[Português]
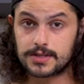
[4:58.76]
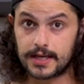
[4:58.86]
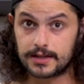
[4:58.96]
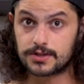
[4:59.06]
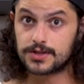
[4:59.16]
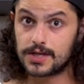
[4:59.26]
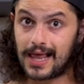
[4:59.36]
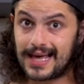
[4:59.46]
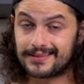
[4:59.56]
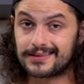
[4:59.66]
de leite de
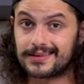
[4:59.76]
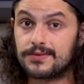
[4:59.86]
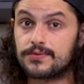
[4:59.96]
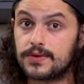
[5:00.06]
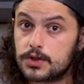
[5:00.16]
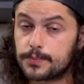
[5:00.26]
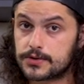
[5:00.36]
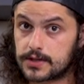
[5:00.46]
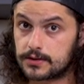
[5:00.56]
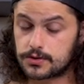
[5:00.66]
lata tem
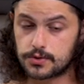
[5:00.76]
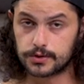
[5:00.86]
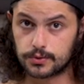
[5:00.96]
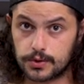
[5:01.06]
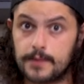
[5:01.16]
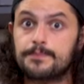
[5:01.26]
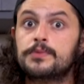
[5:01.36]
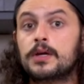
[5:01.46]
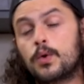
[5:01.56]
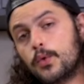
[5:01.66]
20% de gordura.
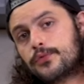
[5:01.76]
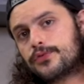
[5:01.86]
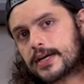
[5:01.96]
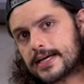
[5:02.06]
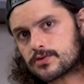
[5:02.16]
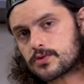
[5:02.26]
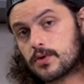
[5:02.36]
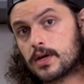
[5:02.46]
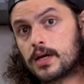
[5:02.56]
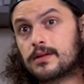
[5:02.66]
O
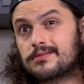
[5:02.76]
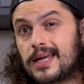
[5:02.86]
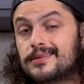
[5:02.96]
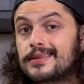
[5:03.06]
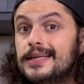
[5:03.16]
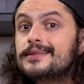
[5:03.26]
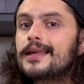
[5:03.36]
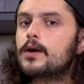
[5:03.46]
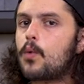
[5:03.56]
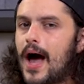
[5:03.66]
fresco tem
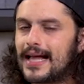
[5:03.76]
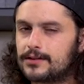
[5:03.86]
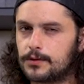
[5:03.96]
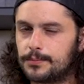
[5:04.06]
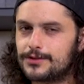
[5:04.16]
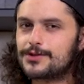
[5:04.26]
34, por